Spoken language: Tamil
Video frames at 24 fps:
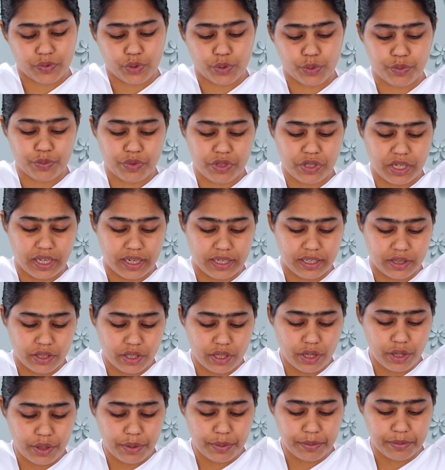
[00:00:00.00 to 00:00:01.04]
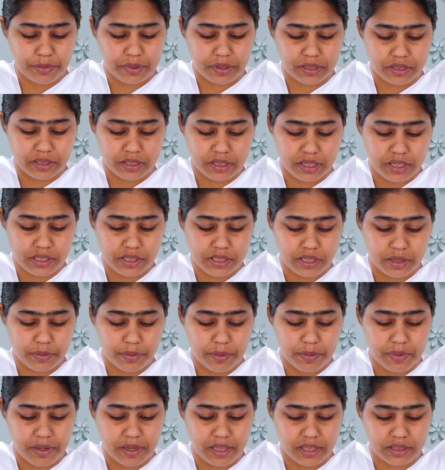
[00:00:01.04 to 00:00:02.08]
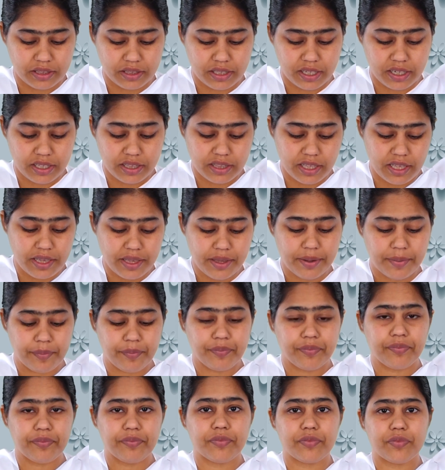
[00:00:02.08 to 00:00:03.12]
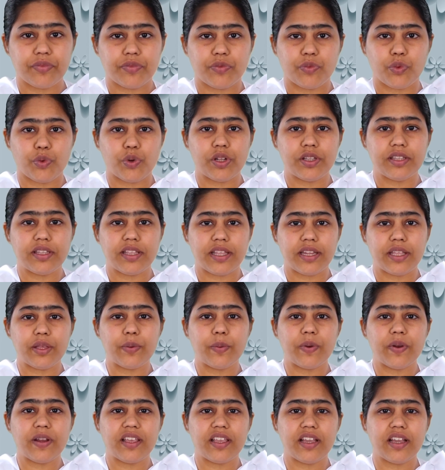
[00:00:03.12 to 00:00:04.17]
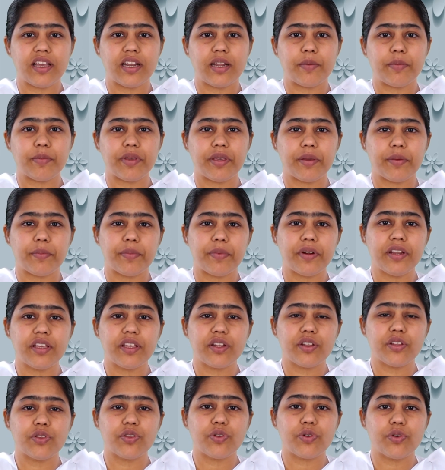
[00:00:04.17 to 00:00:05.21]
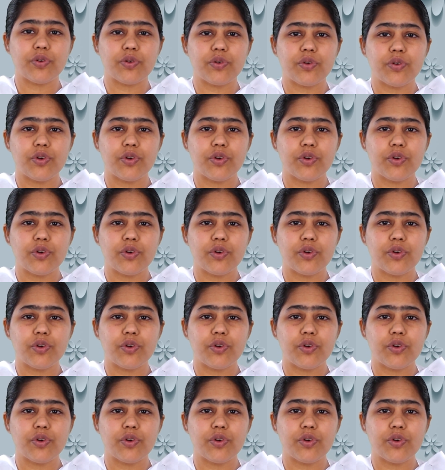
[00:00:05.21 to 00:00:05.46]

தும் ஜான்தே பந்தர் செபி பத்தர்த்தே உங்களுக்கு தெரியும் இல்லையா நம்ம எப்படி இருந்தோம்